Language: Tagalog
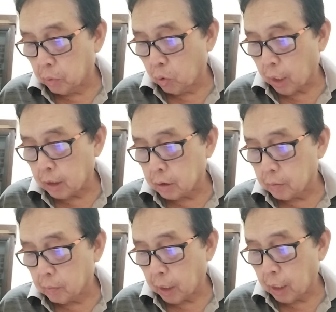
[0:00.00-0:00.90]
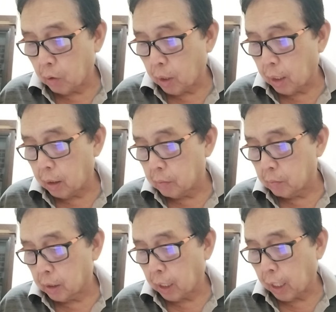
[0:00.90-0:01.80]
Bukas, makalawa,
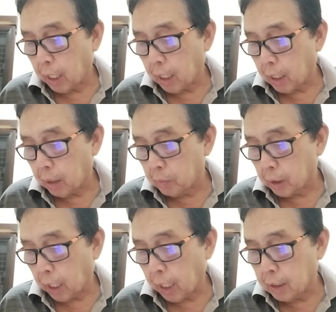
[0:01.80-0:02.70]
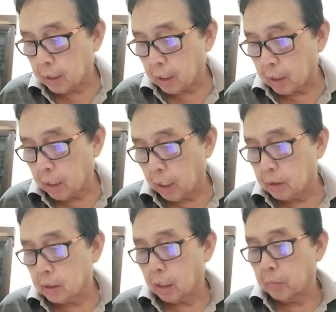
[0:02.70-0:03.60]
maga, mag-aalsa rin yan,
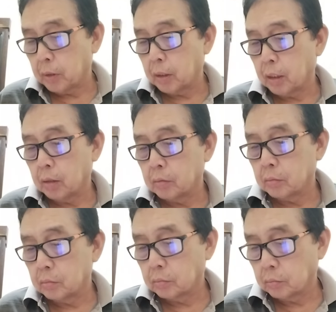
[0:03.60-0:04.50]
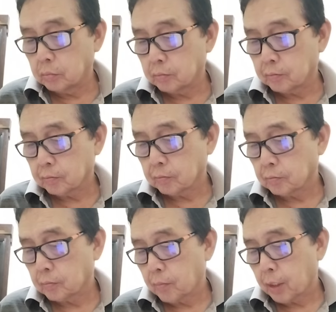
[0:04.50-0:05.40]
sabi niya. Hmm.
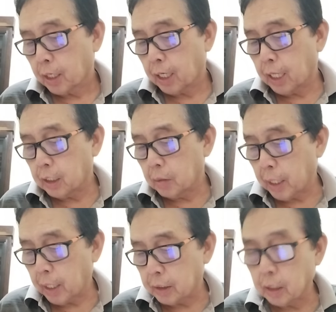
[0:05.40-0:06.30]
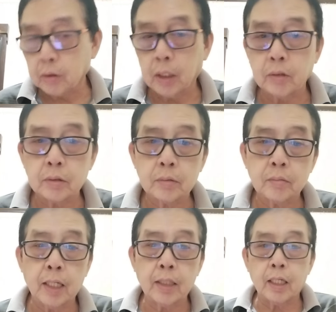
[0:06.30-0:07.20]
Kalat ah, ni Baya, shout out.
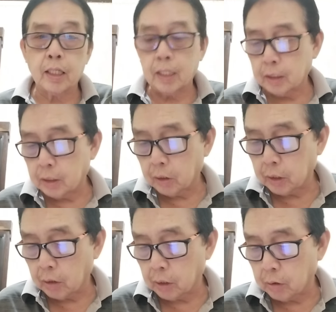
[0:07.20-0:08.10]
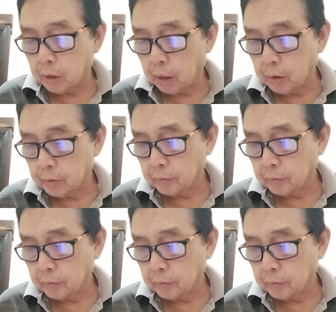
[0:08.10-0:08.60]
Brother Elias Isyo, shout out ah.